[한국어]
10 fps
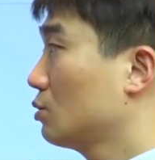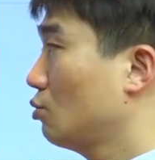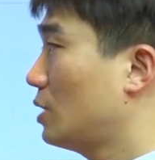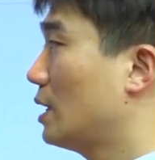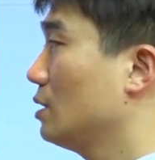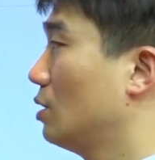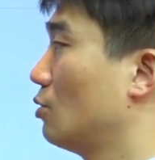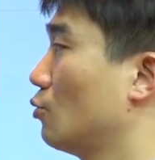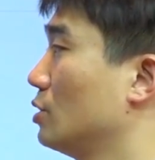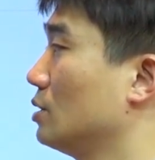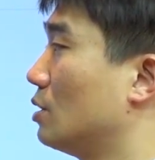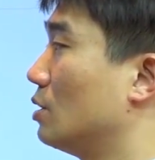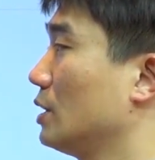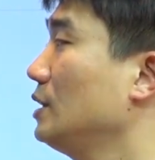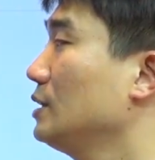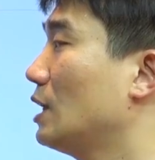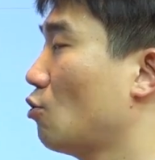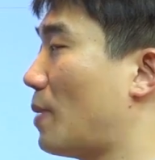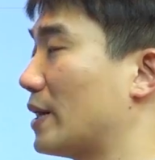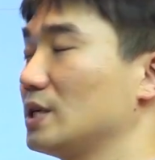또 다른 걸로는
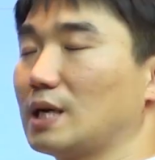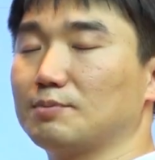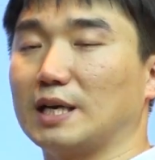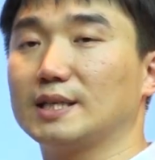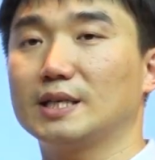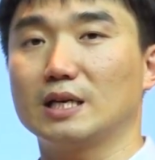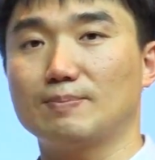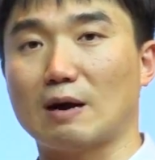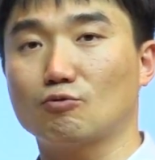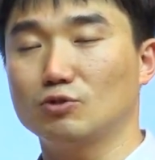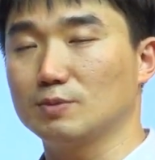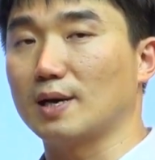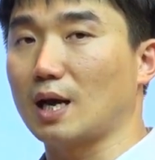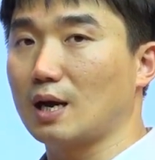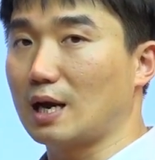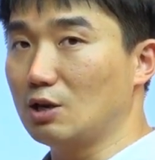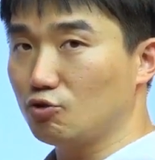인자로 받은 값 자체를 바꾸지 마라.